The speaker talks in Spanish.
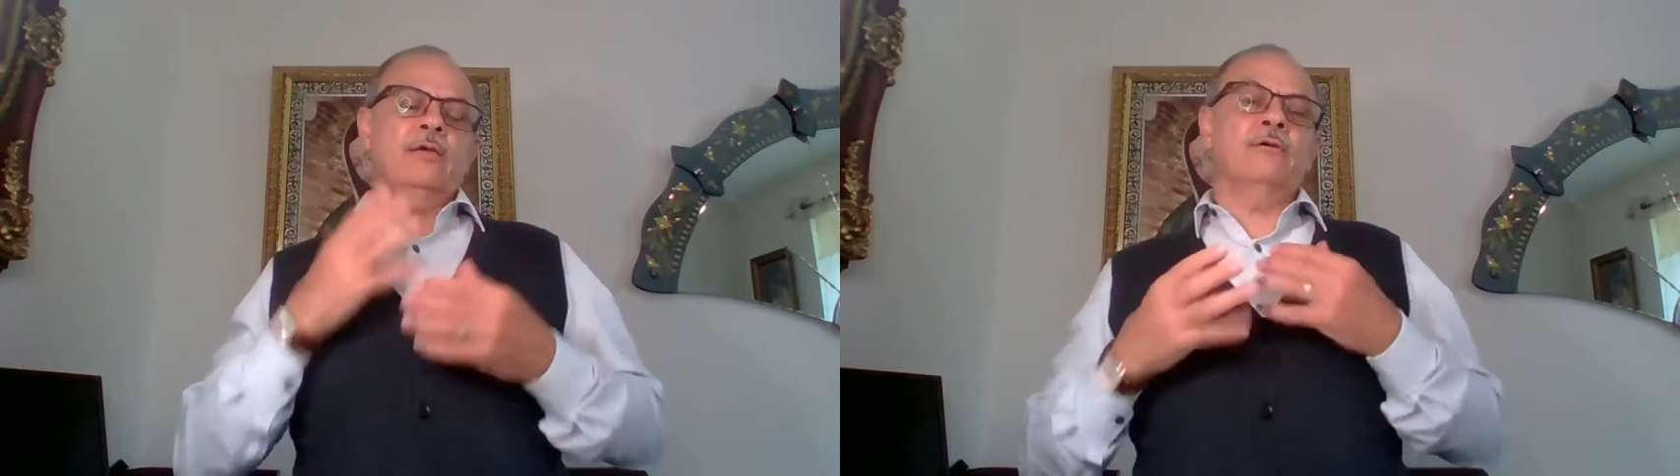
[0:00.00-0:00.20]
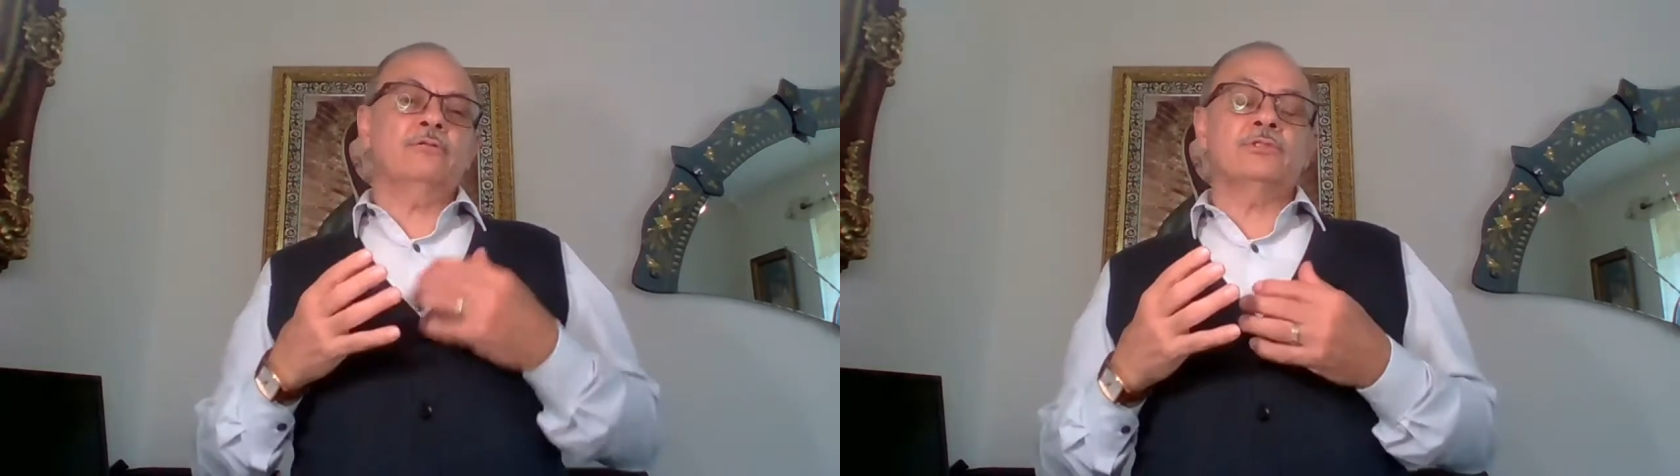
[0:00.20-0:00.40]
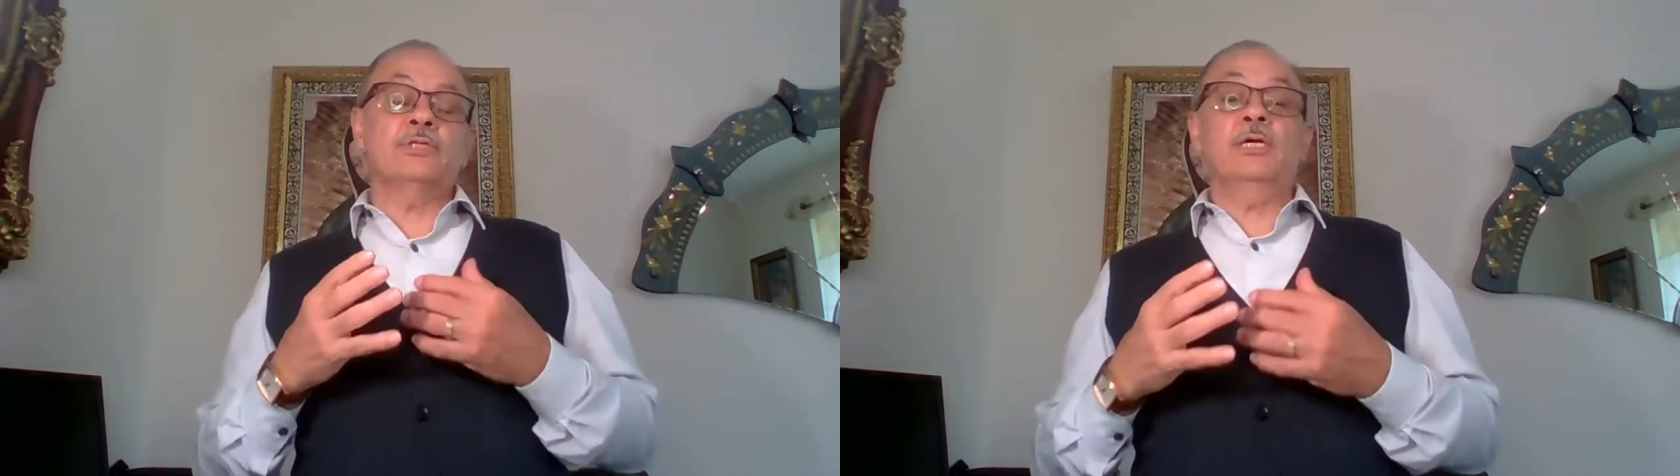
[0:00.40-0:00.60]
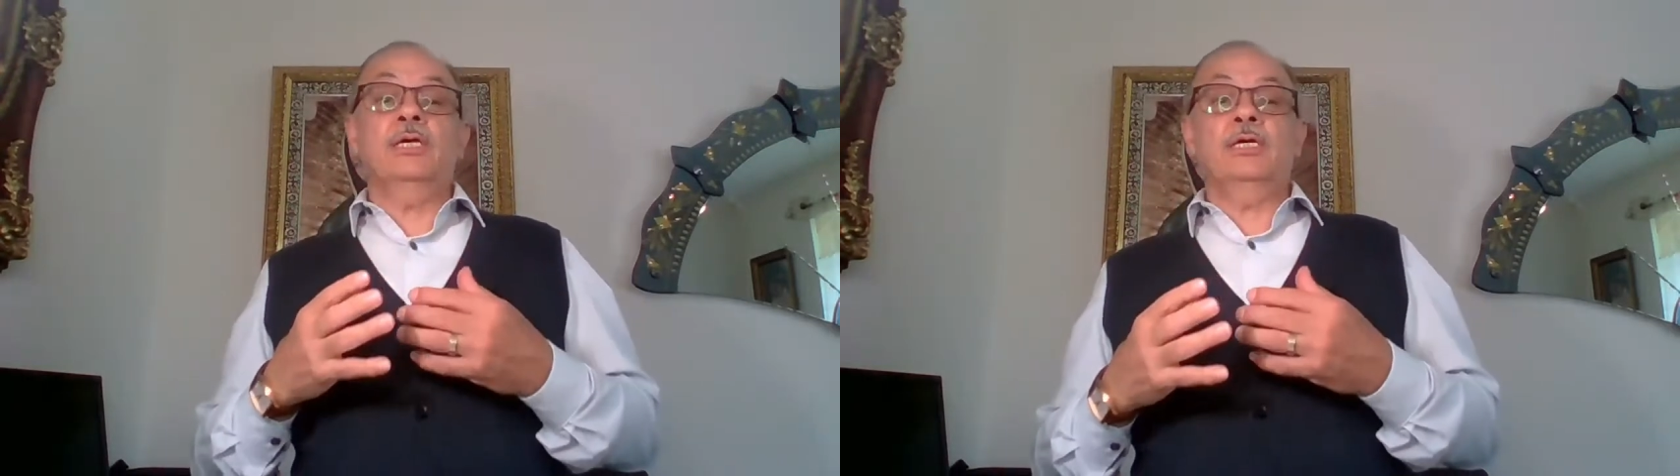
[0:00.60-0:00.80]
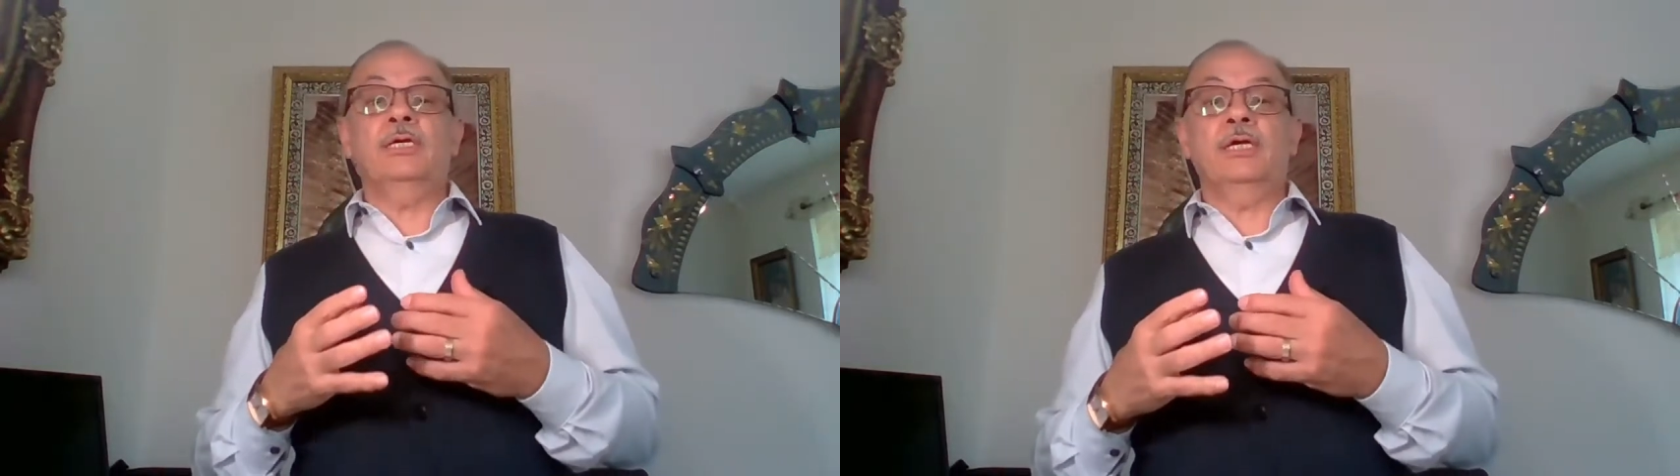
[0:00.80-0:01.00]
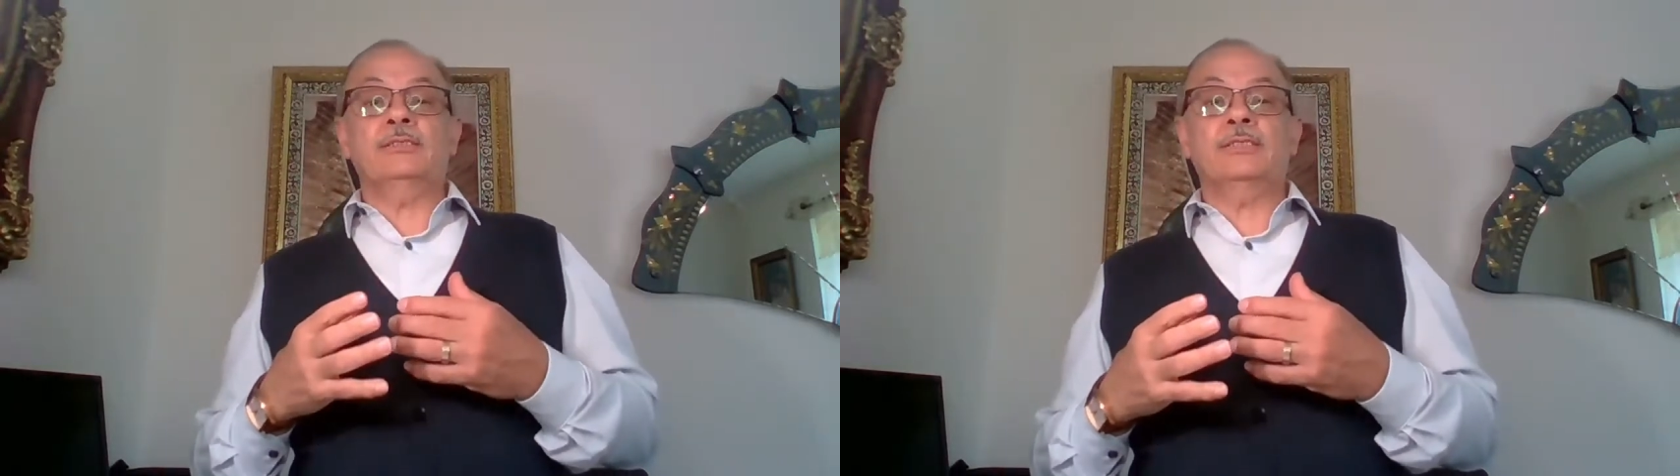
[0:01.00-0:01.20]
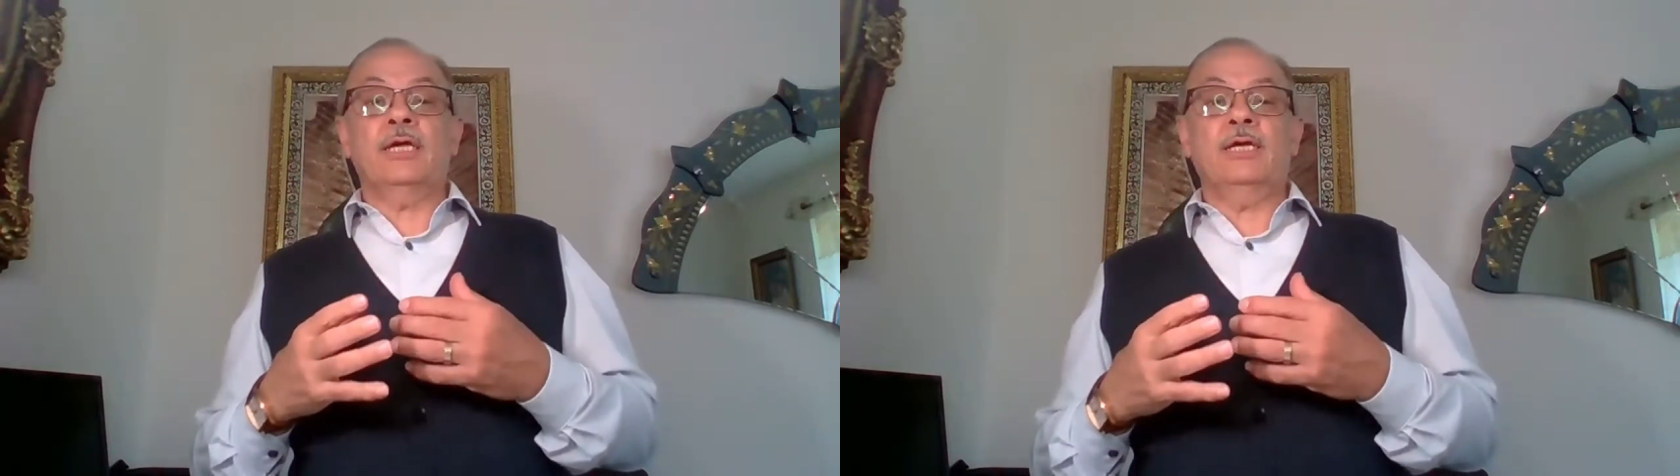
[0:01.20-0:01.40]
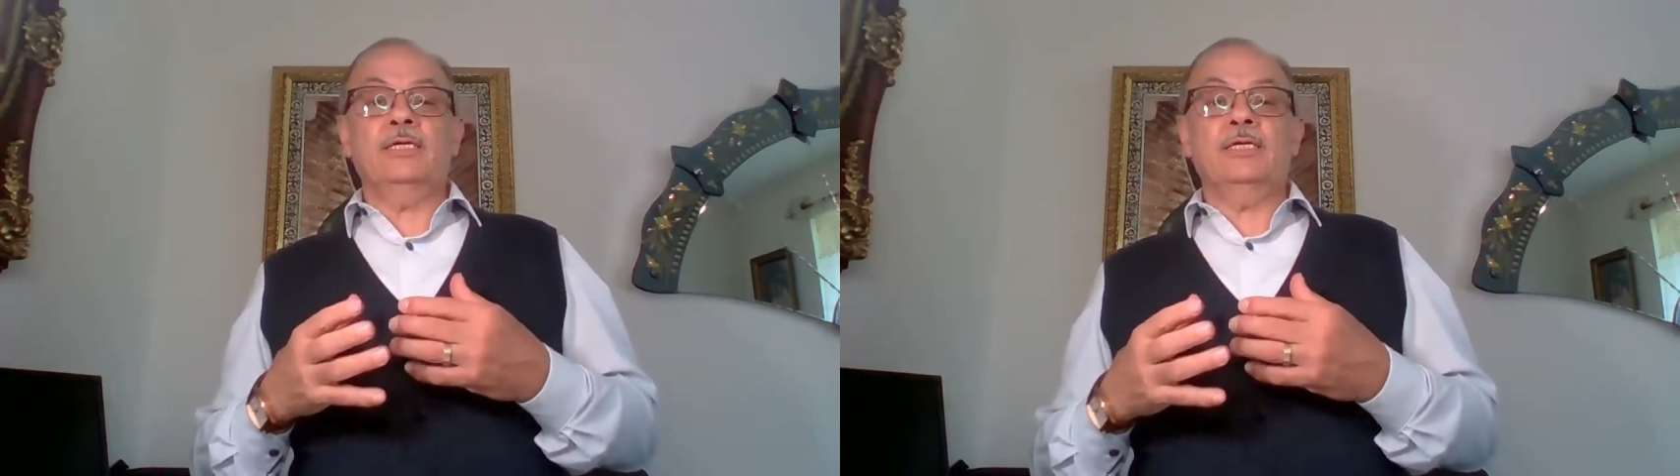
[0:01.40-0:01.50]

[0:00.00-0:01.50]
Dios y, este,